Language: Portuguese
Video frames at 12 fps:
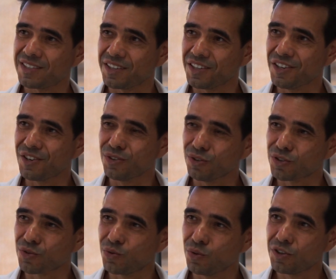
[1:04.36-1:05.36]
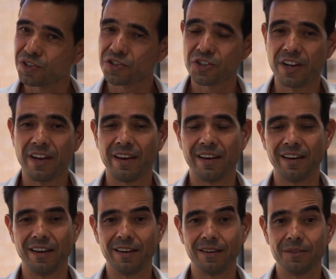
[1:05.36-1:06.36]
aqui connosco hoje.
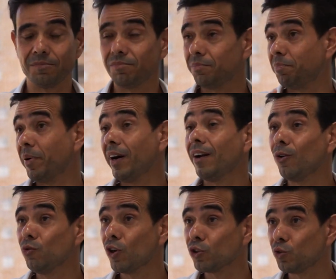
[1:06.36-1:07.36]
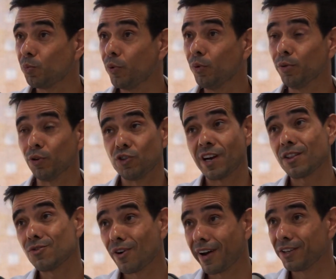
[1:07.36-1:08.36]
Uh, para o nosso público já
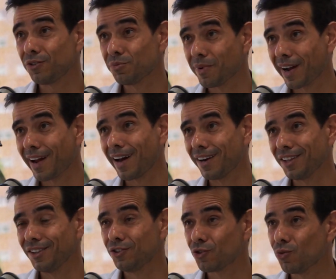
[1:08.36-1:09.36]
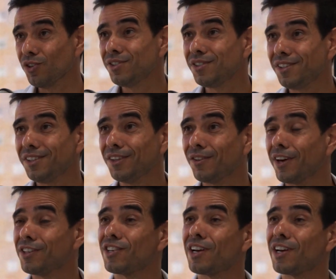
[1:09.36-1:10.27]
não és uma cara desconhecida, não é? Já